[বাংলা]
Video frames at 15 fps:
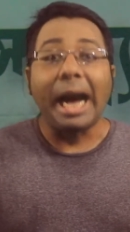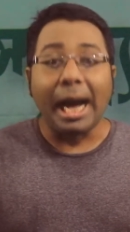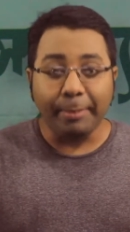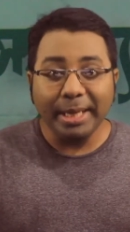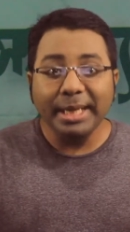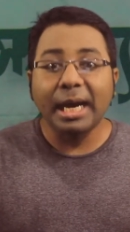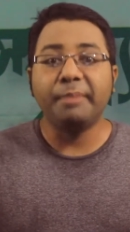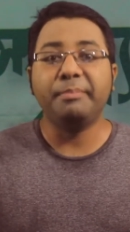
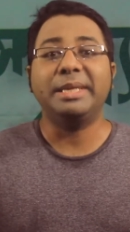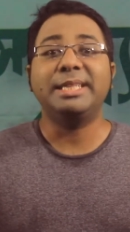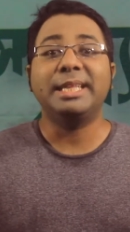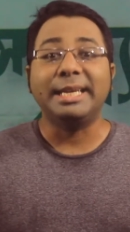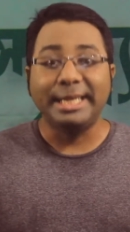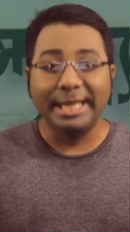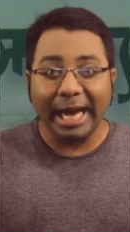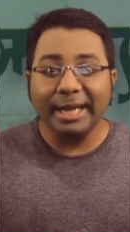আবির আহমেদ
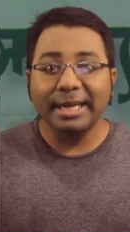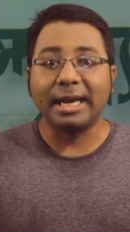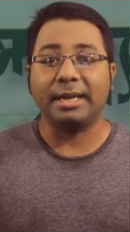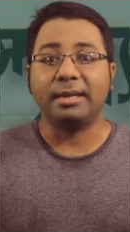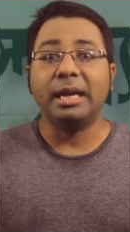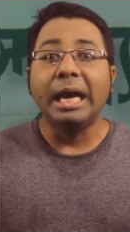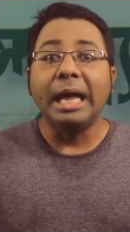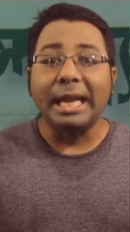রিয়ান
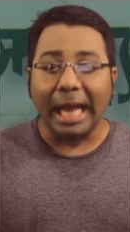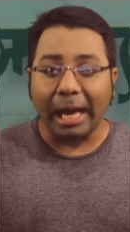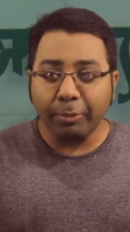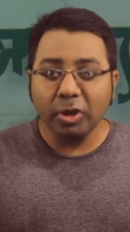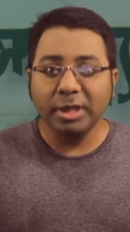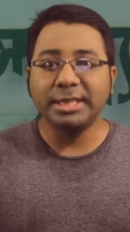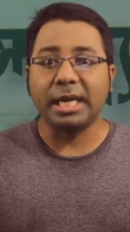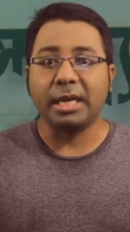খান
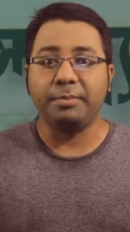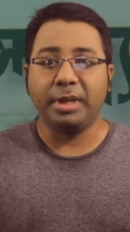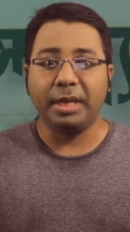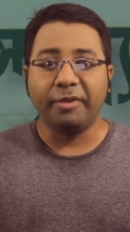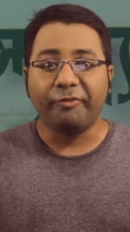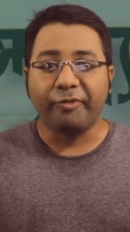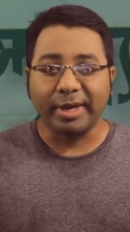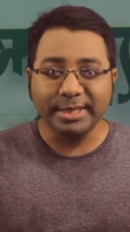লাবণী শারমিন
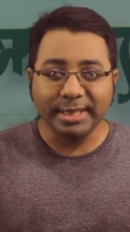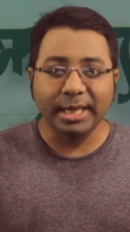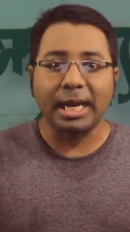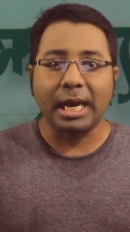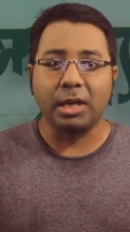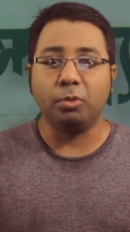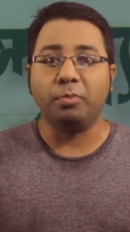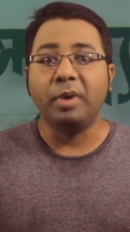ফারজান
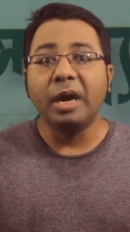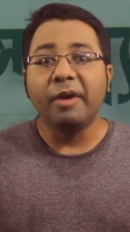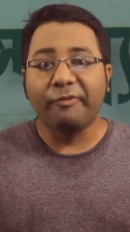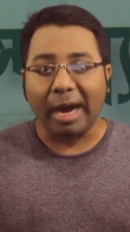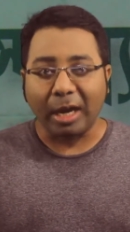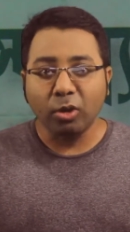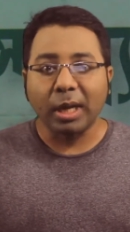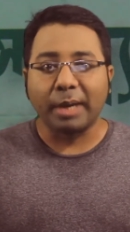আলম
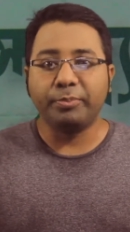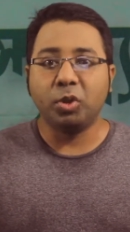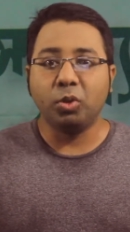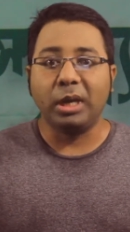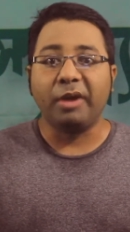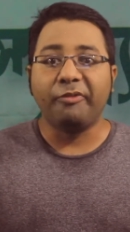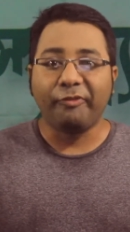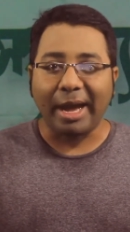ফারুক
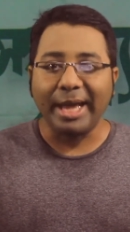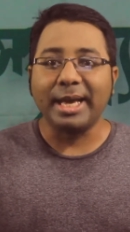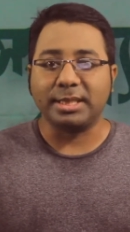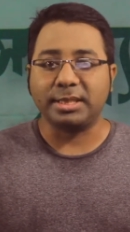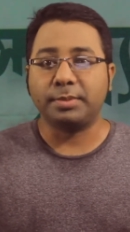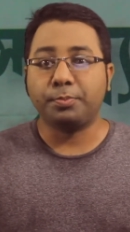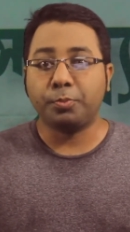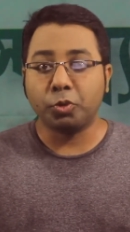আবদুল্লাহ
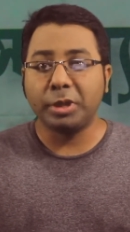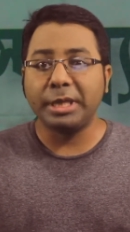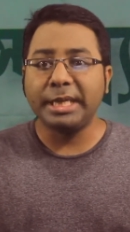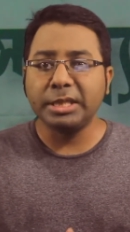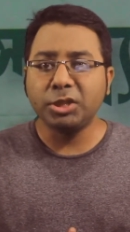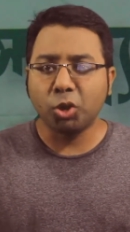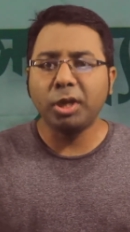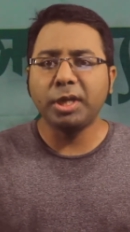ফায়াস
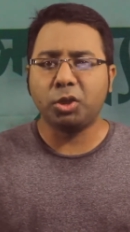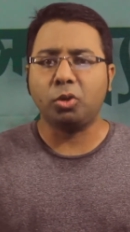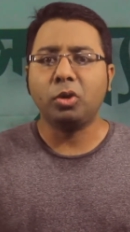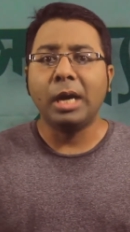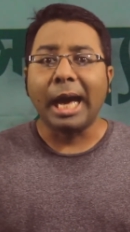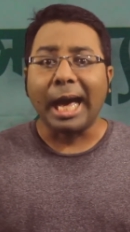প্রতিটি চরিত্র